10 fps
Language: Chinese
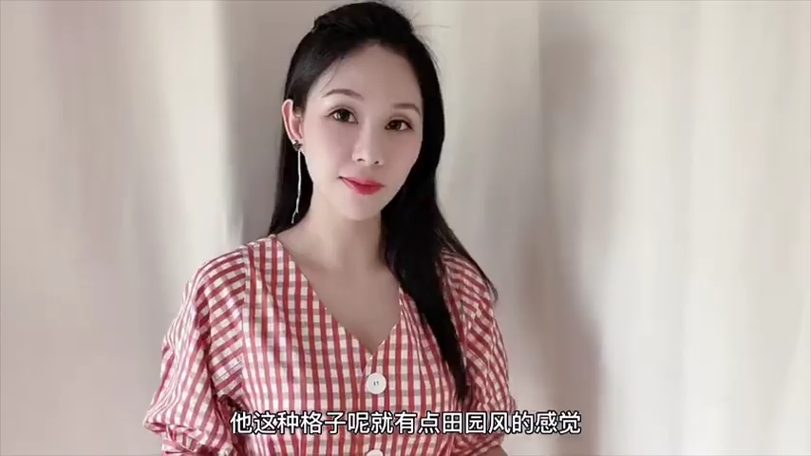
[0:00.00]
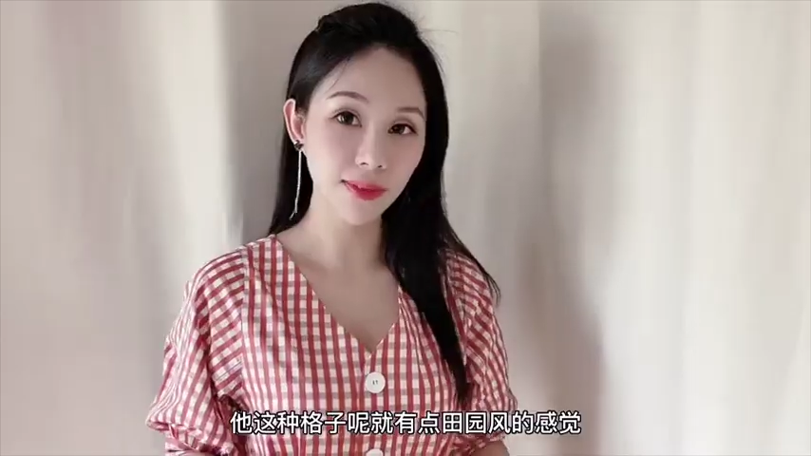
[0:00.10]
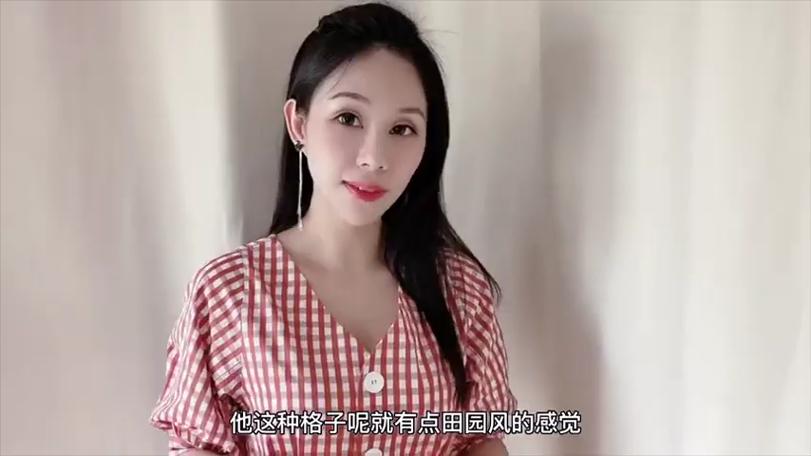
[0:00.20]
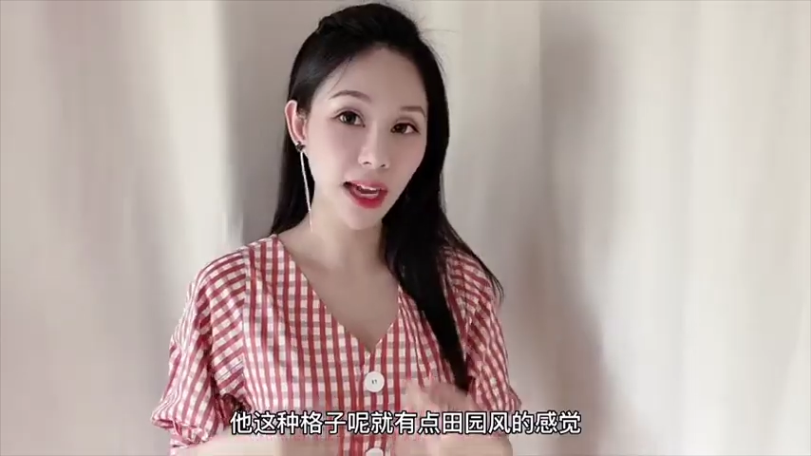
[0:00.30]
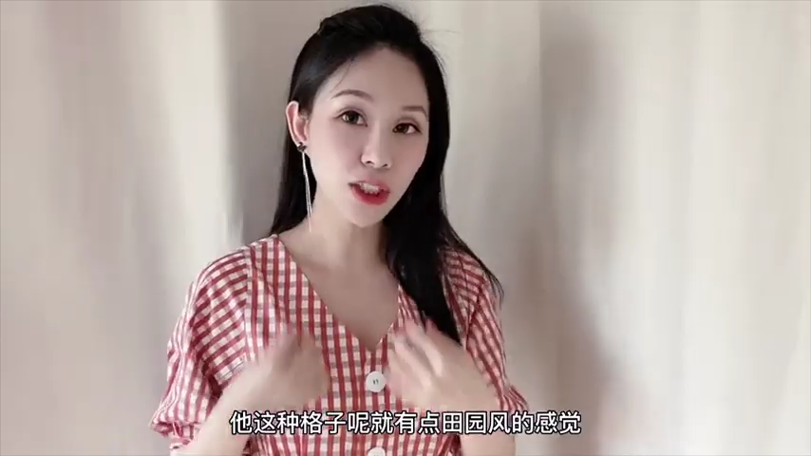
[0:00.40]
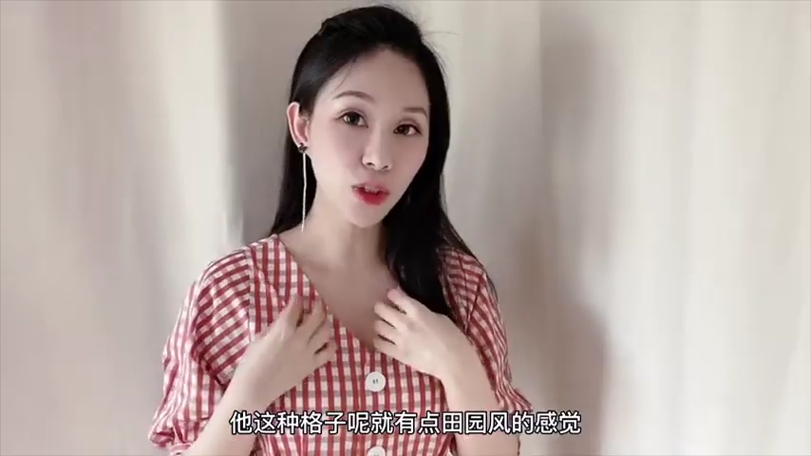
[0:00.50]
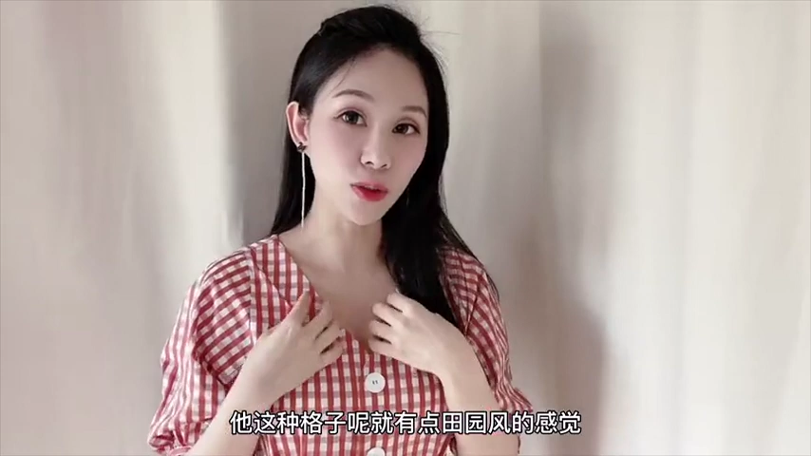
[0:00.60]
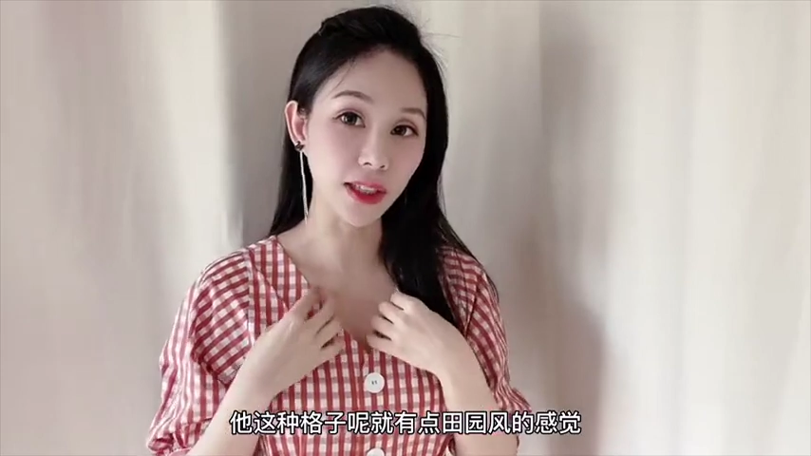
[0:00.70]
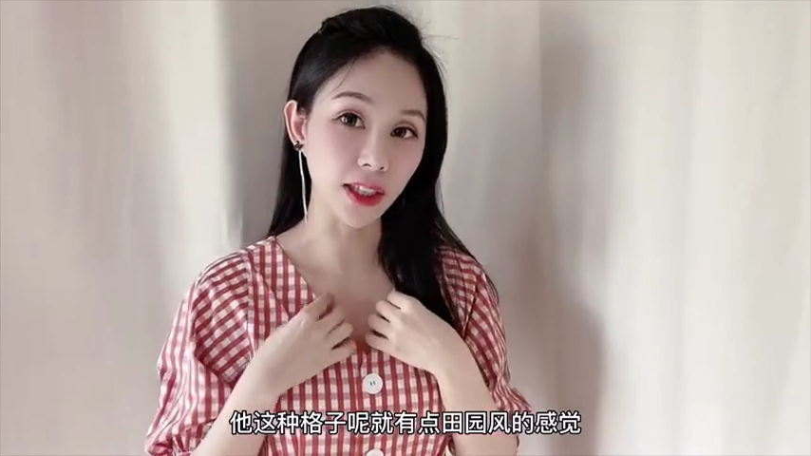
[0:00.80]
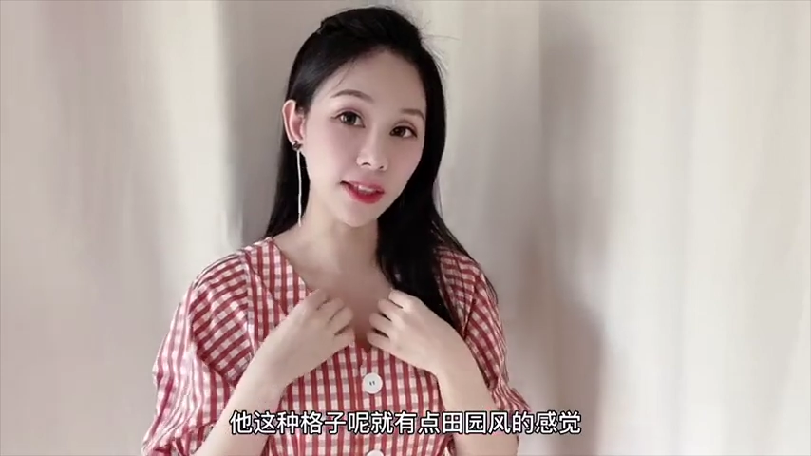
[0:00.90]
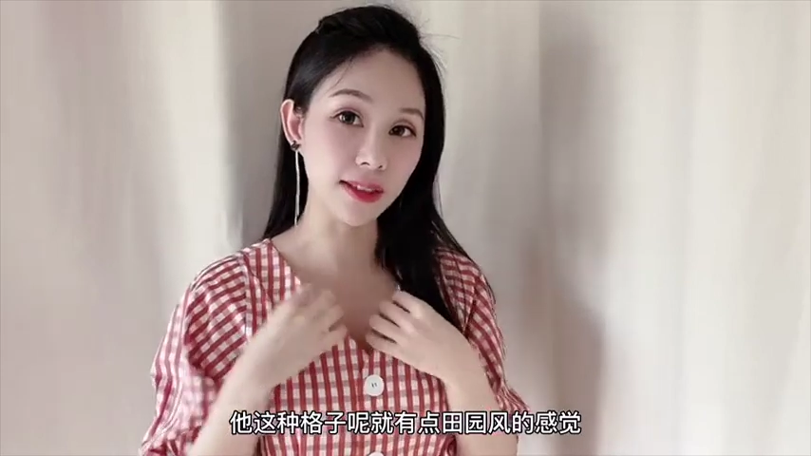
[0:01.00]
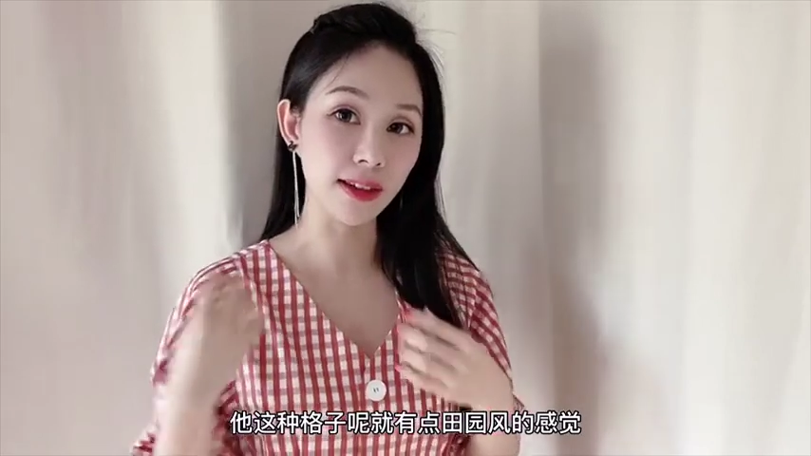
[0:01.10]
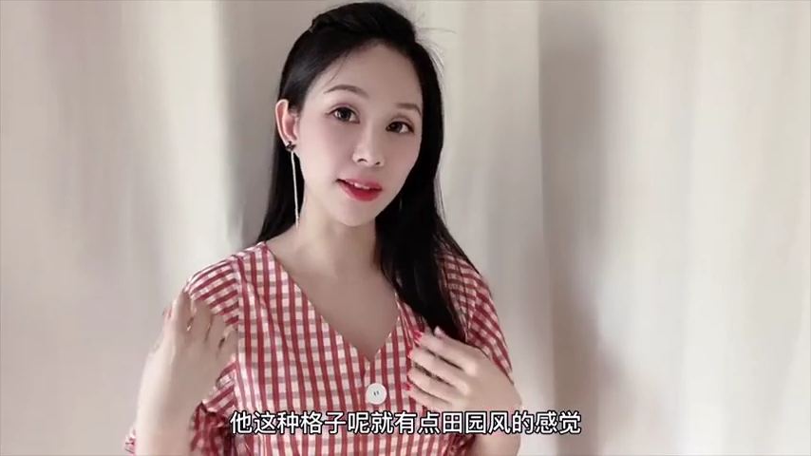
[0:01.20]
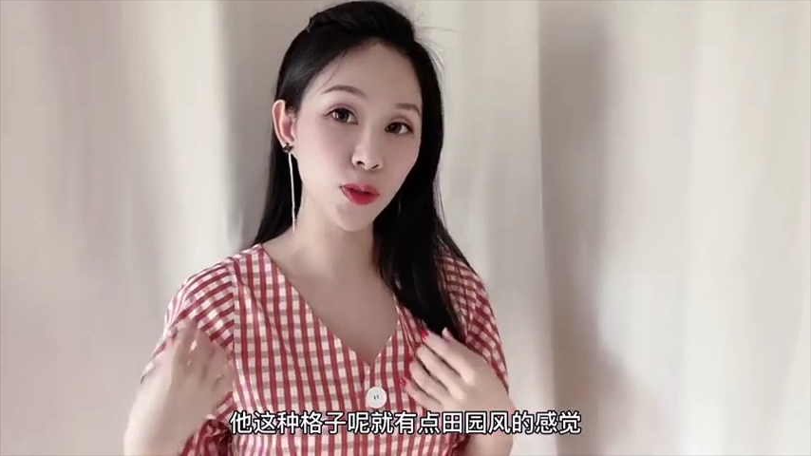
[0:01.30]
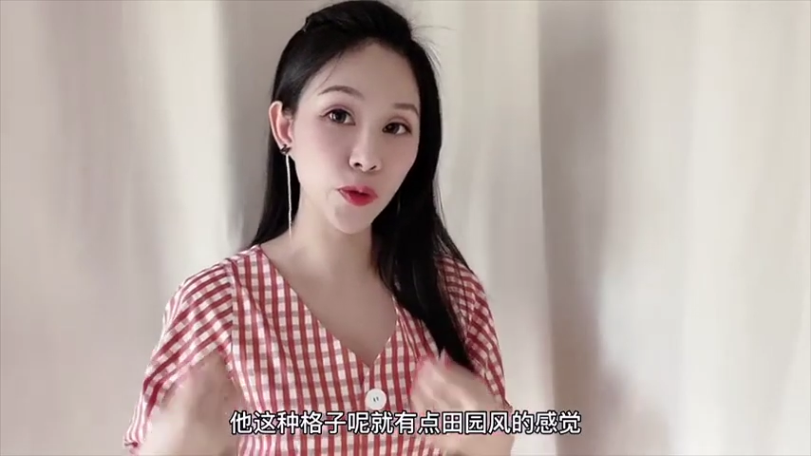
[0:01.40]
它这种格子
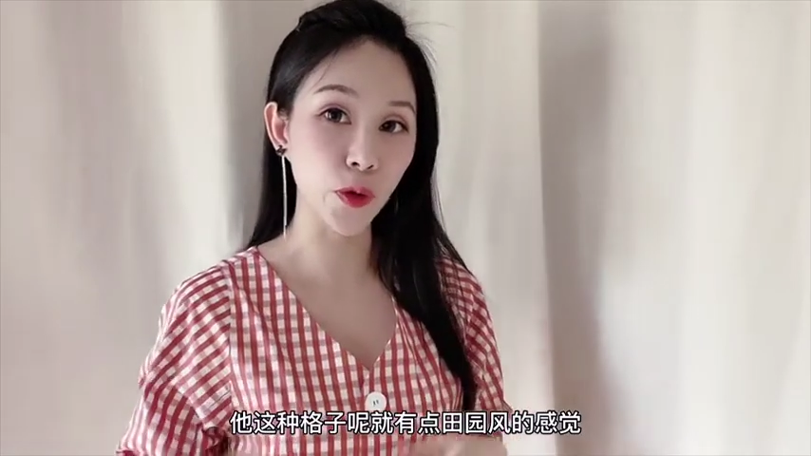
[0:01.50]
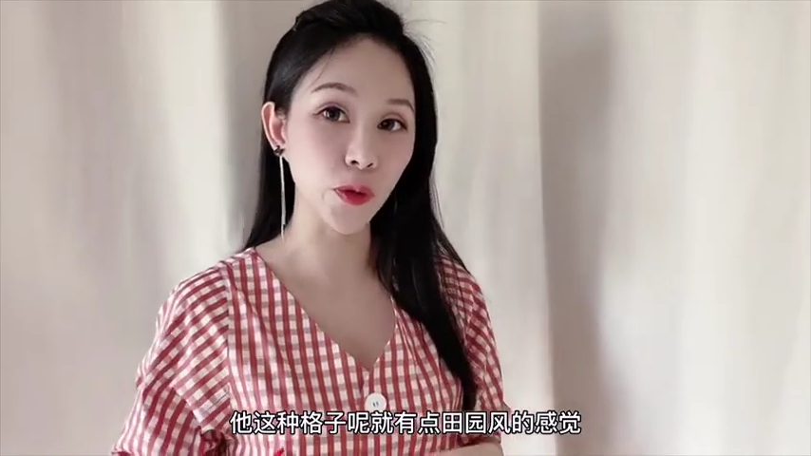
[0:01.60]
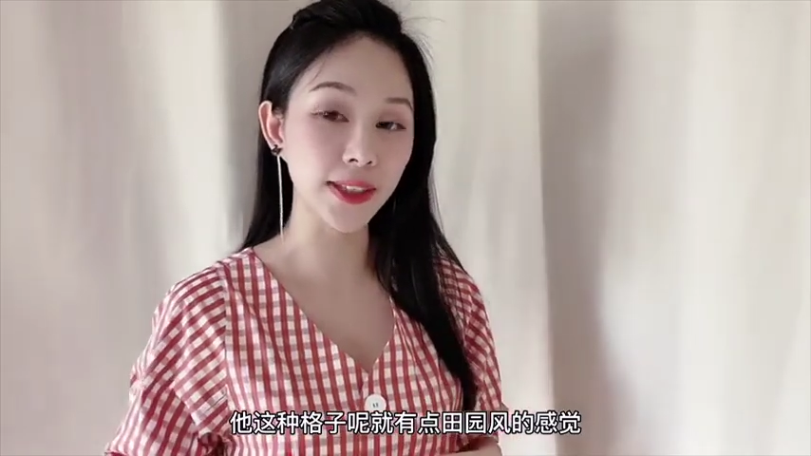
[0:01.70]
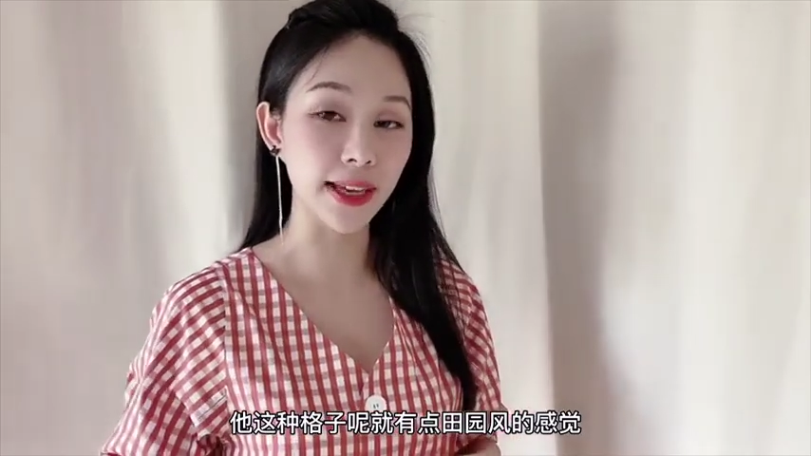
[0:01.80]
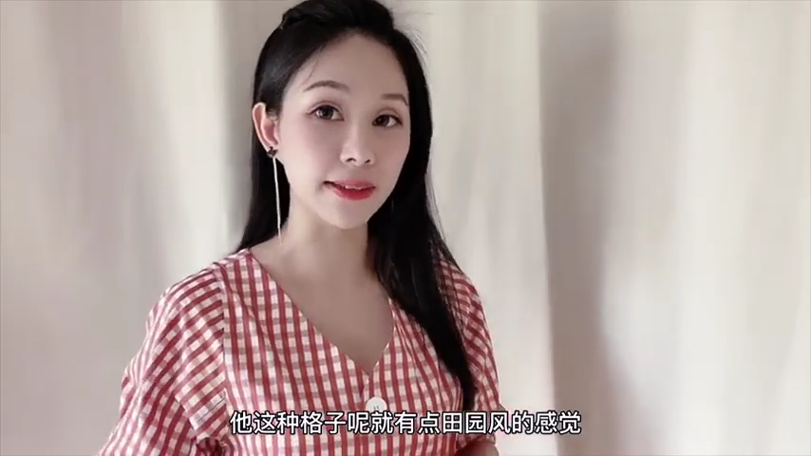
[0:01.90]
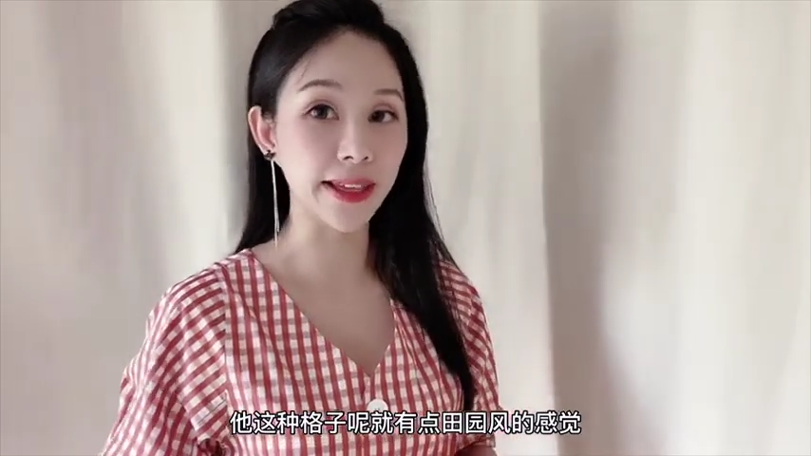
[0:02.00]
呢，就有点